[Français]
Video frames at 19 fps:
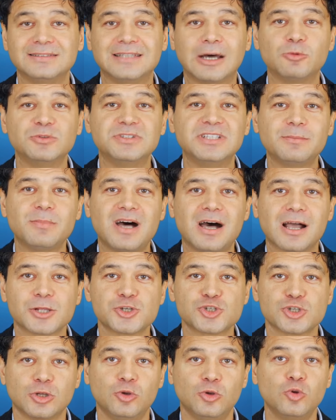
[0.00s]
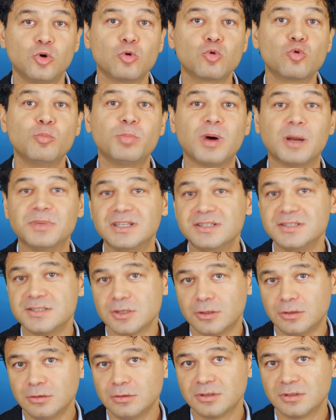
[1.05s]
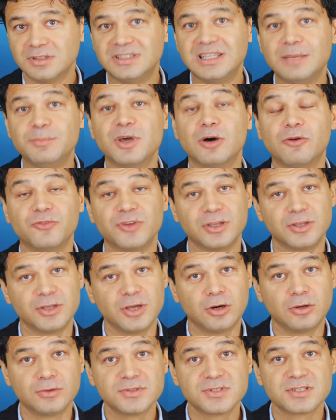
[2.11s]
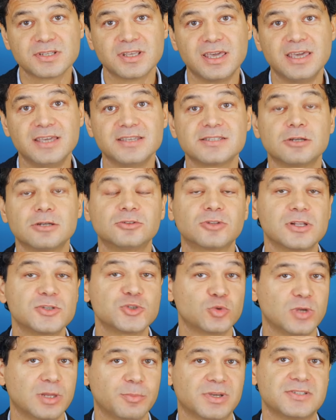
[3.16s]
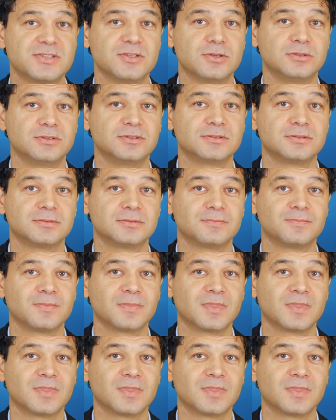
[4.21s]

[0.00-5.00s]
d'une démarche non coupabilisante des bienveillance et centrée sur les patientes.